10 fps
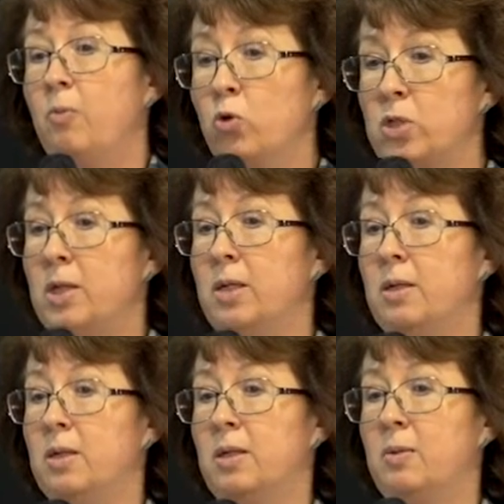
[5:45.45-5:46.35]

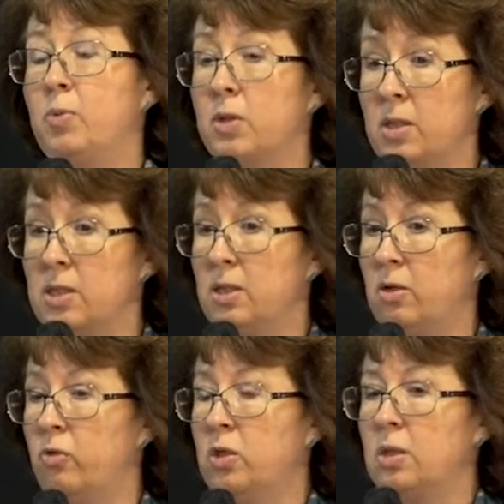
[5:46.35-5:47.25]
после
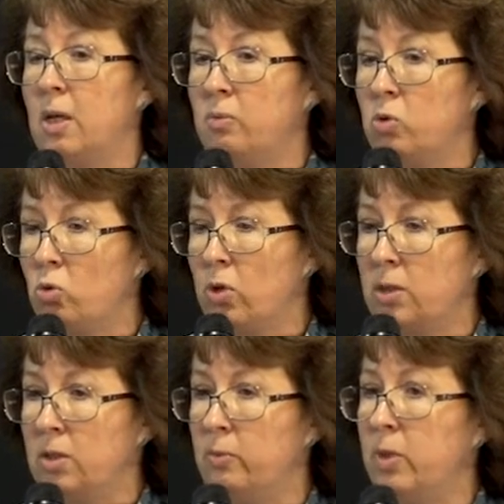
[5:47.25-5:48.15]
прогрессирования на
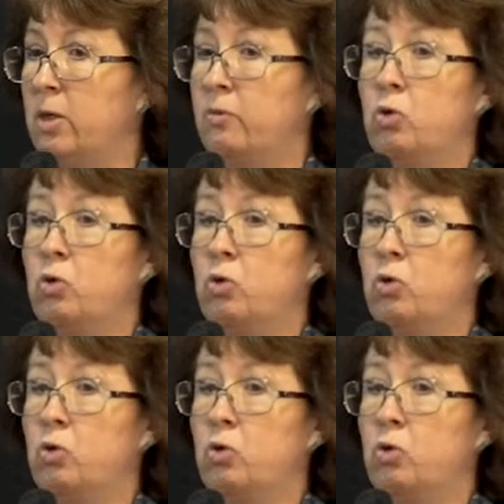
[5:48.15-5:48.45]
МТОРах ингибиторов.